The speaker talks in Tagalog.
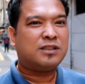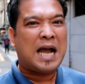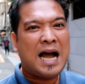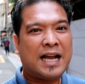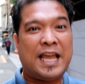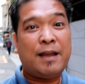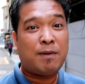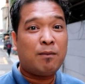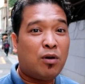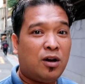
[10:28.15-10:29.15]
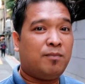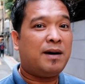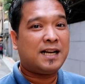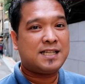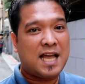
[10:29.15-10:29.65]
ka-capable
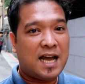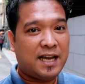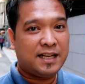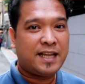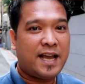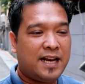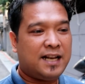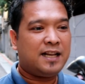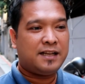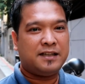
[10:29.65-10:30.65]
para sa akin dahil